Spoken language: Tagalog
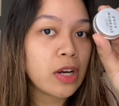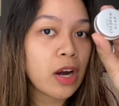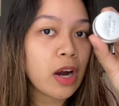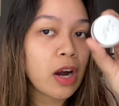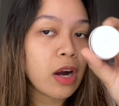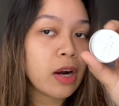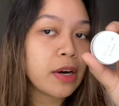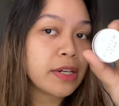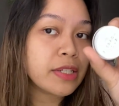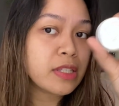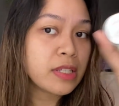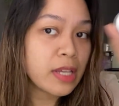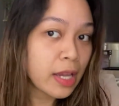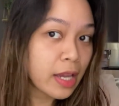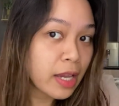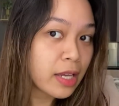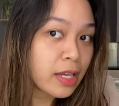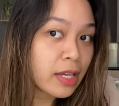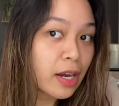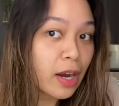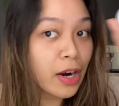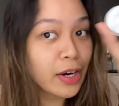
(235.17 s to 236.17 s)
RT
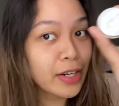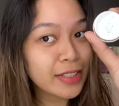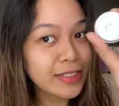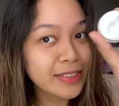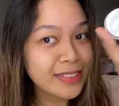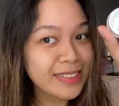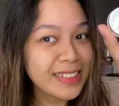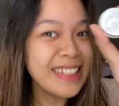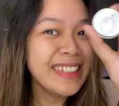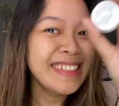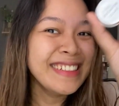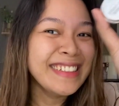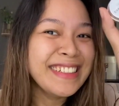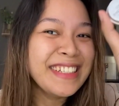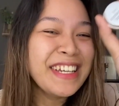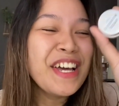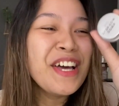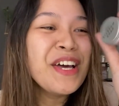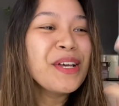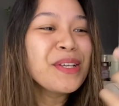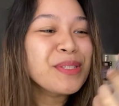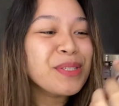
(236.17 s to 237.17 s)
art
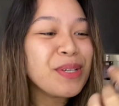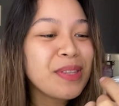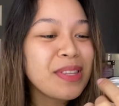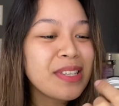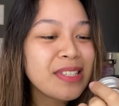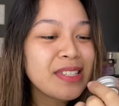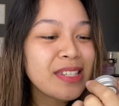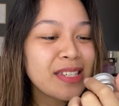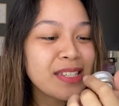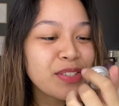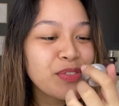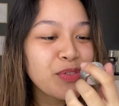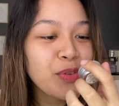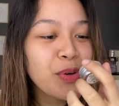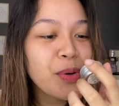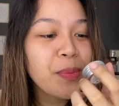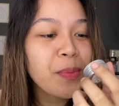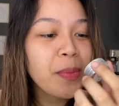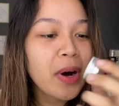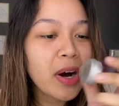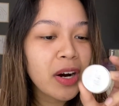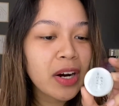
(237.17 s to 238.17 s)
so this is
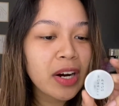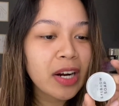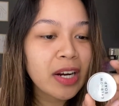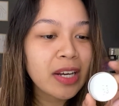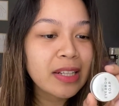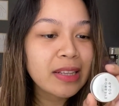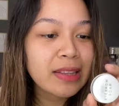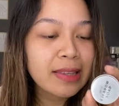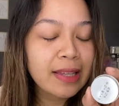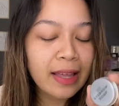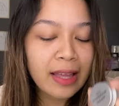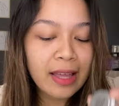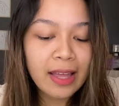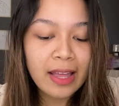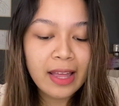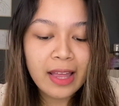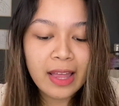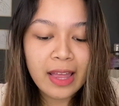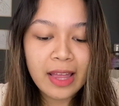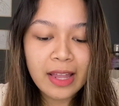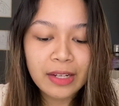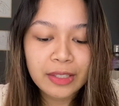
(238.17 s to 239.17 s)
from art
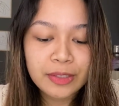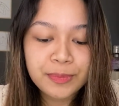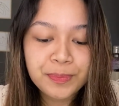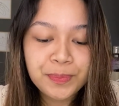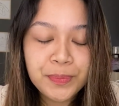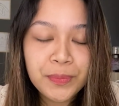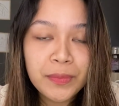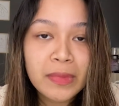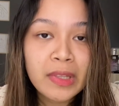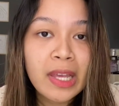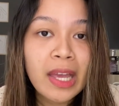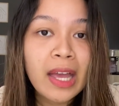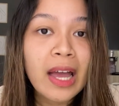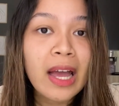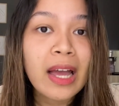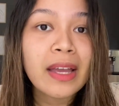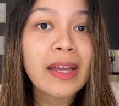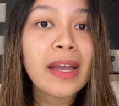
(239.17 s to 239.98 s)
and I